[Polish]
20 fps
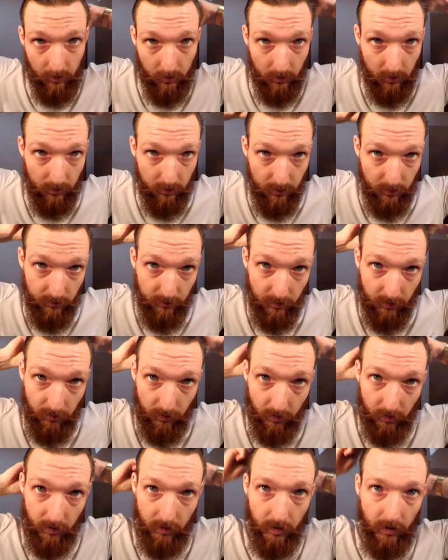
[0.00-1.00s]
Dosyć
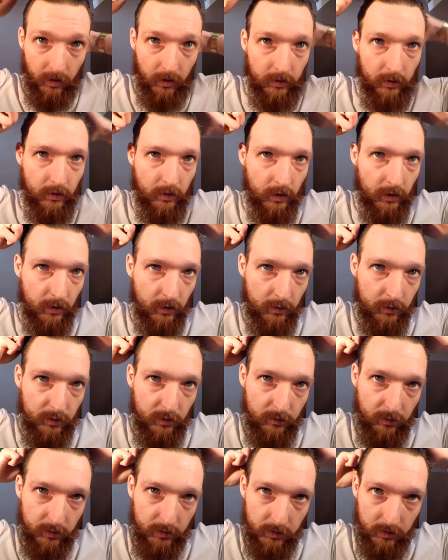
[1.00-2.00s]
wysoki, ale to dlatego,
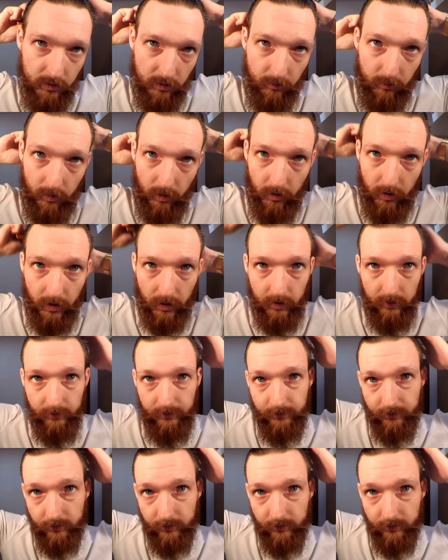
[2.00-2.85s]
że włosy są mokre.